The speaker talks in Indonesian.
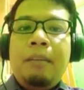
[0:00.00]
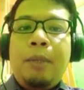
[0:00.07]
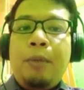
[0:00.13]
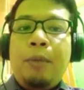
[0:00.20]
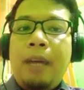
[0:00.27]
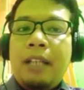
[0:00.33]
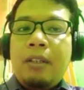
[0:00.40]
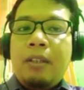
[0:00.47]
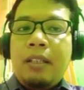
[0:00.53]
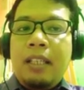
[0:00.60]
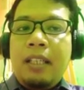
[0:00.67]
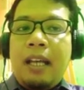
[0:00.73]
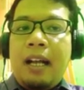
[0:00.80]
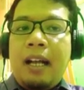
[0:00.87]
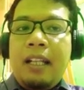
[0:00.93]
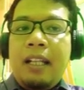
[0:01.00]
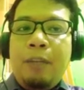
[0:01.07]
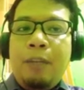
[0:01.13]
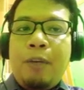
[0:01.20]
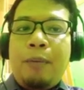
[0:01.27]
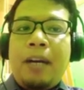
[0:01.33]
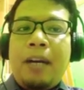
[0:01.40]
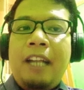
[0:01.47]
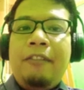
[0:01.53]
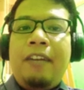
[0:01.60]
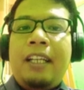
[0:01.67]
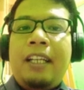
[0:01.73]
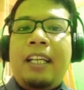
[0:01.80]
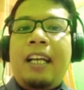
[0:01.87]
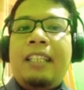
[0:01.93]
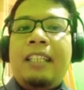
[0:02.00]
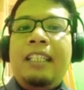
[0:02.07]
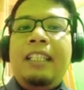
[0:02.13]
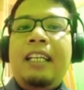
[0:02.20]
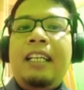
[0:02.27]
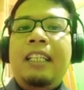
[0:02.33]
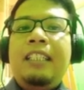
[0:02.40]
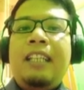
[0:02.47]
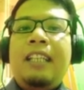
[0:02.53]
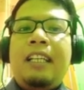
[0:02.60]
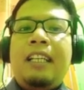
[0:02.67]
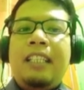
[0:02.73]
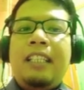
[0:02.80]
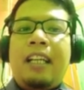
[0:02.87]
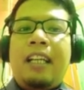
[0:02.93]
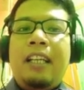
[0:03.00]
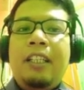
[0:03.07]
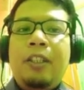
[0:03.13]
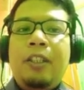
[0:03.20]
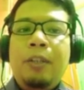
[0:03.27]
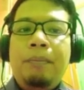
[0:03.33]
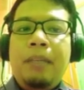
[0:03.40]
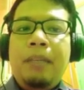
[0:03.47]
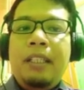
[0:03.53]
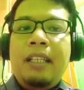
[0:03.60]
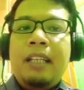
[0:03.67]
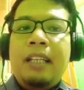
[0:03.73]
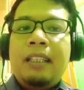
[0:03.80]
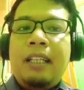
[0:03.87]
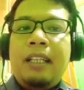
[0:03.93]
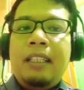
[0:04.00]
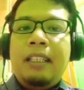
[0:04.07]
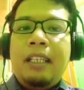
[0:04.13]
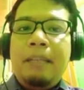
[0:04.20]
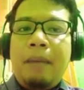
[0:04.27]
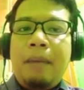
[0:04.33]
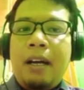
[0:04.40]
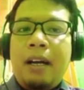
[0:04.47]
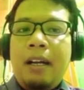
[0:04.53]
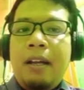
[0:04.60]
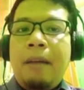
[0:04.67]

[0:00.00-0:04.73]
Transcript: perubahan sosial itu merupakan variasi dari cara-cara hidup yang telah diterima,